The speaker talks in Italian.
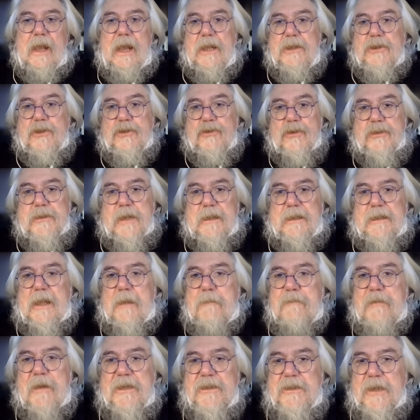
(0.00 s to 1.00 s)
E ci sono stati dei
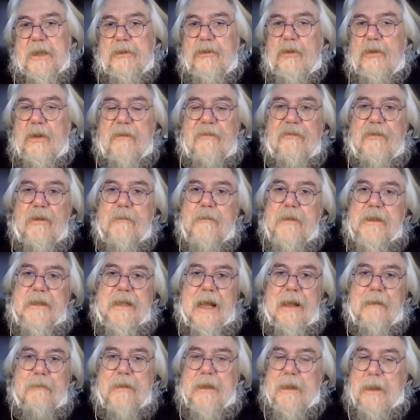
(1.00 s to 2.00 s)
pensatori
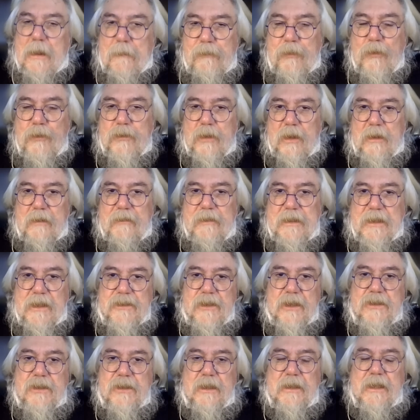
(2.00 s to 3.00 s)
formidabili, appunto, li avete
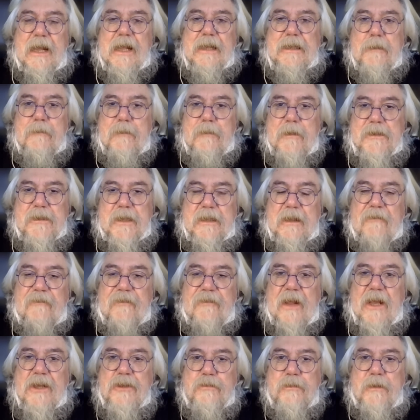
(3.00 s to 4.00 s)
già citati, pensate a
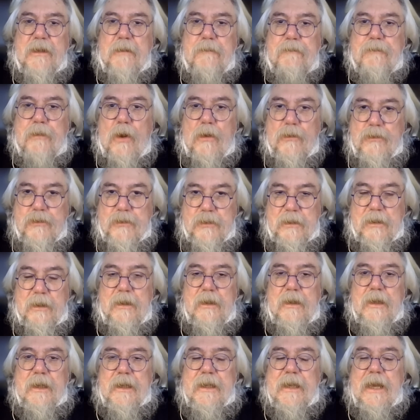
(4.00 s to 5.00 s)
Fleischmann e Pons,
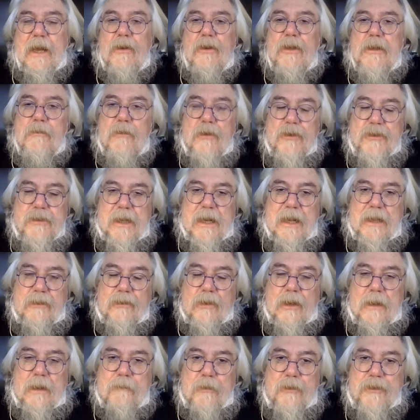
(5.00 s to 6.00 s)
che hanno dimostrato
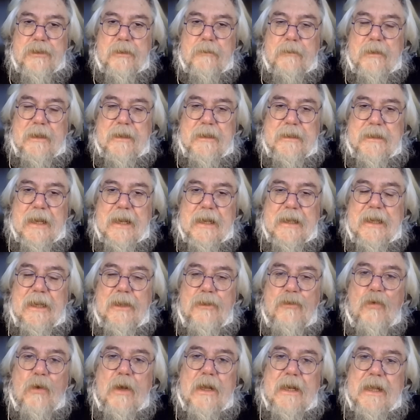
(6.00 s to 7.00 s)
la possibilità che
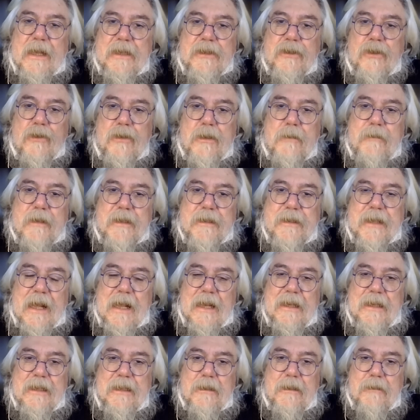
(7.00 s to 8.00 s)
due elettrodi
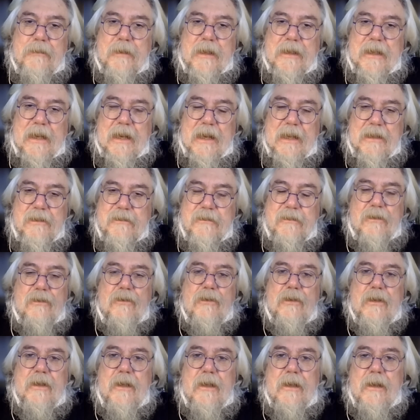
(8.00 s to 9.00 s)
metalli di
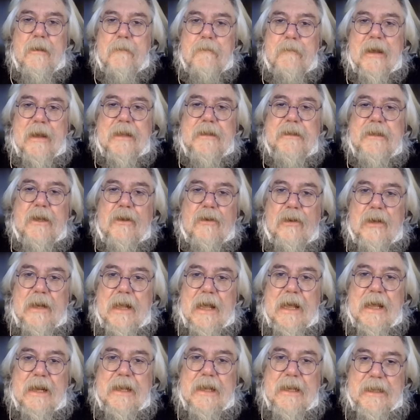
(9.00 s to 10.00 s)
federazioni
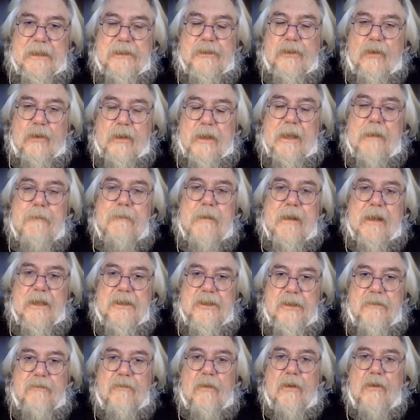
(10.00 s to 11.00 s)
particolari elettrochimiche
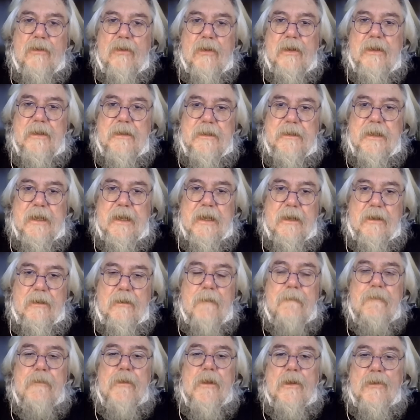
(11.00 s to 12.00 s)
si svolgono
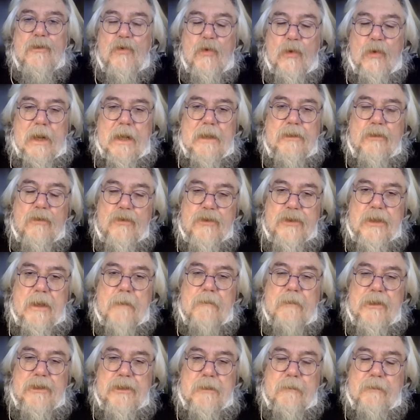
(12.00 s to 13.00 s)
all'interno durante un
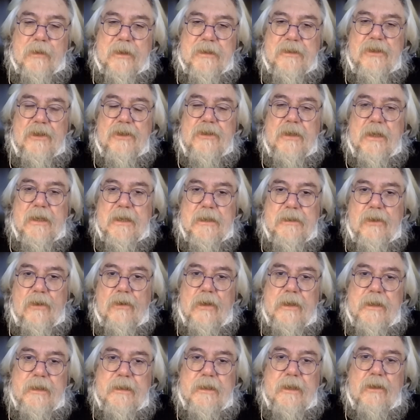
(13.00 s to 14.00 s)
semplice processo
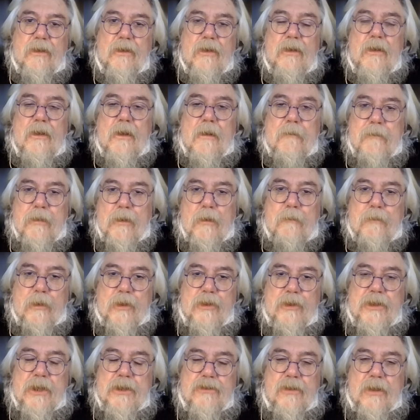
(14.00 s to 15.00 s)
elettrolitico per un
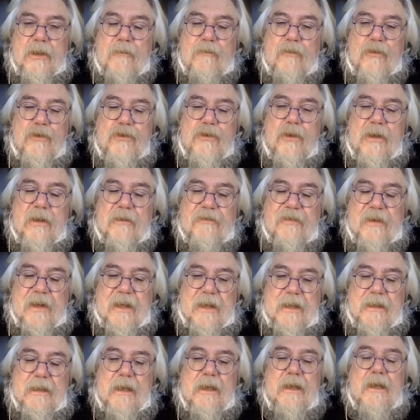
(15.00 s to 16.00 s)
processo di fusione
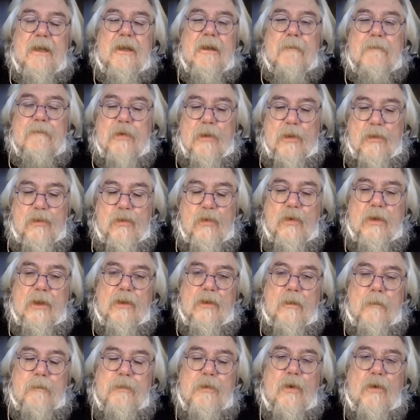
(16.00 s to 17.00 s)
fredda
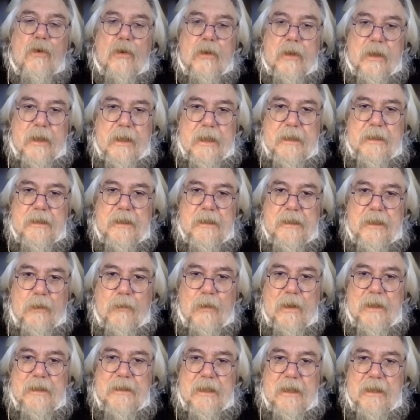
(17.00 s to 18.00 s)
producano più corrente di
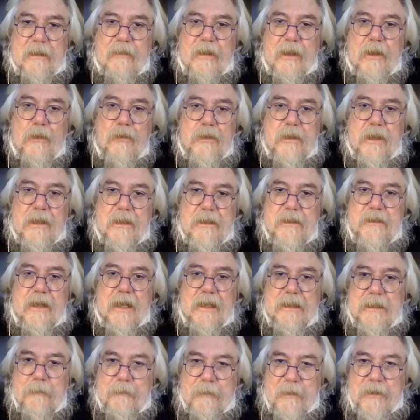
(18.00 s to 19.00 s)
quanta ne venga
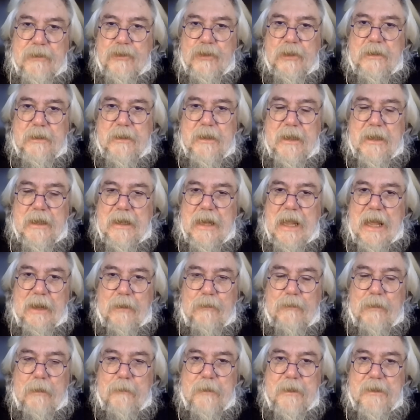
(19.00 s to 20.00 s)
utilizzata per scindere
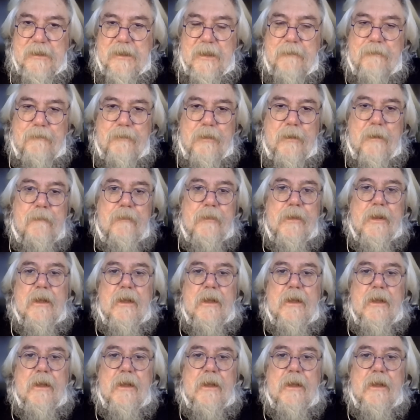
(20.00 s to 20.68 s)
l'acqua, per esempio.